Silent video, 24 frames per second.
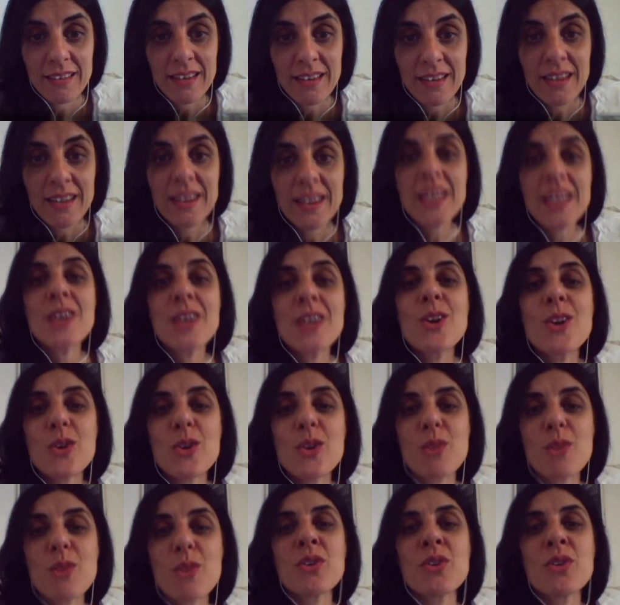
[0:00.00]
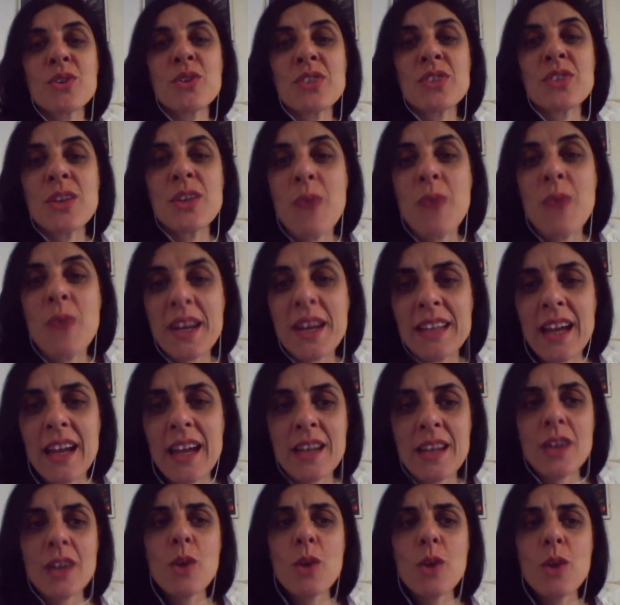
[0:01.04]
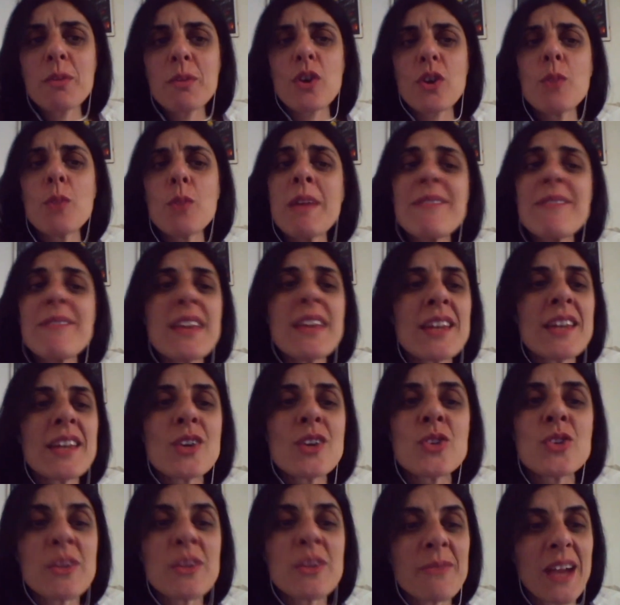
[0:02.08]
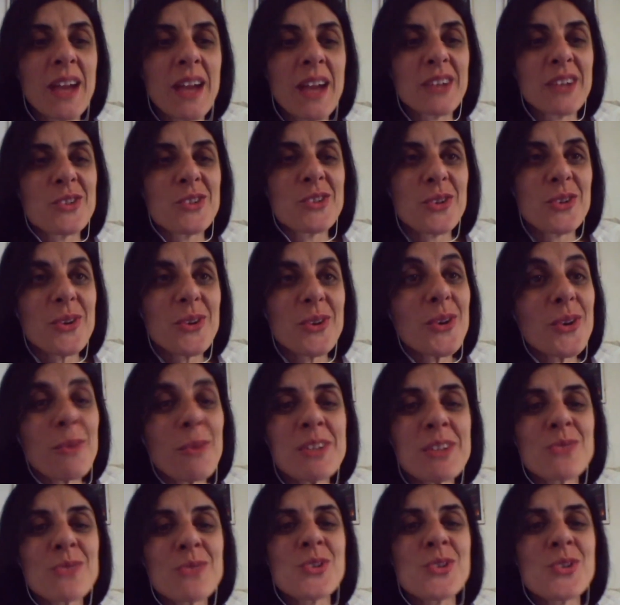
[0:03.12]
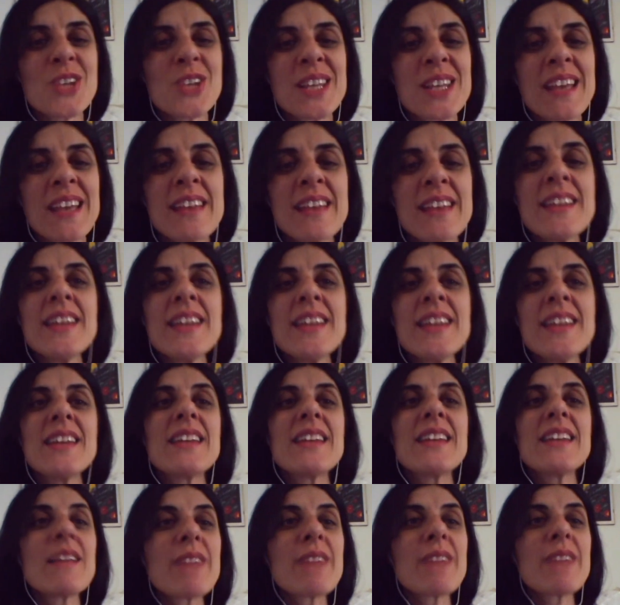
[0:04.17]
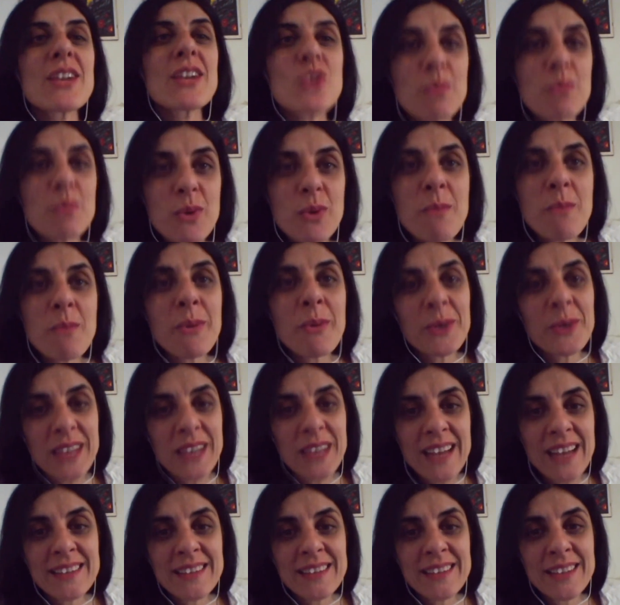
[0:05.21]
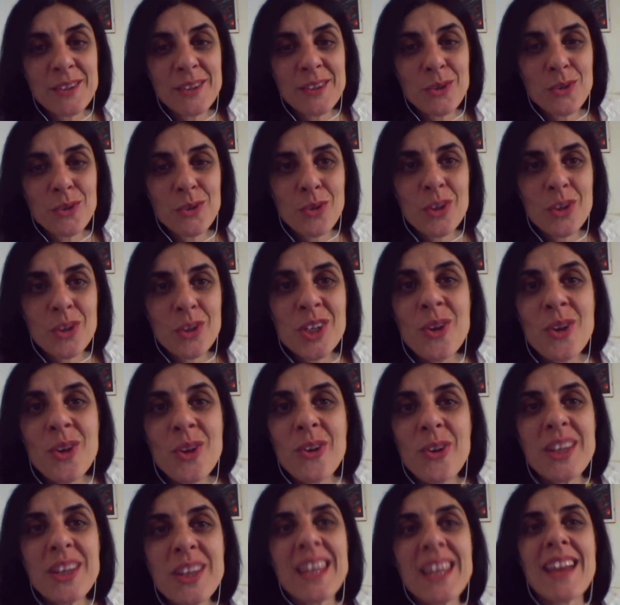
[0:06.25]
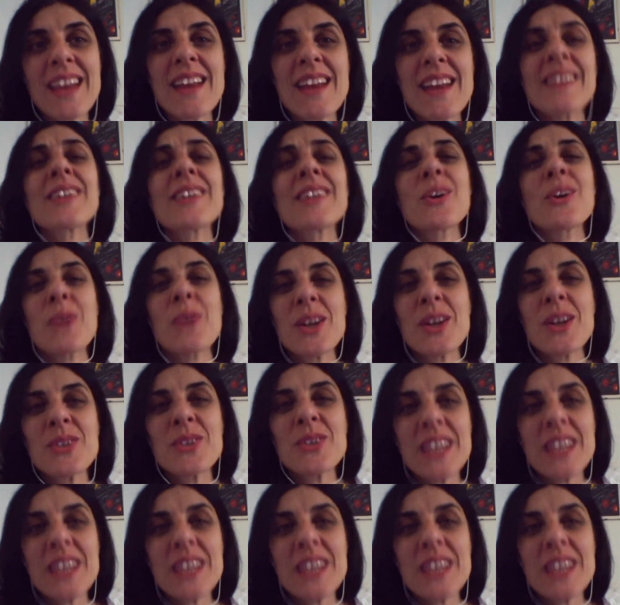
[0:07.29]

il loro modo di guardare, come, come avviene in ogni viaggio, no? come succede nel viaggio più importante di ognuno di noi che è quello della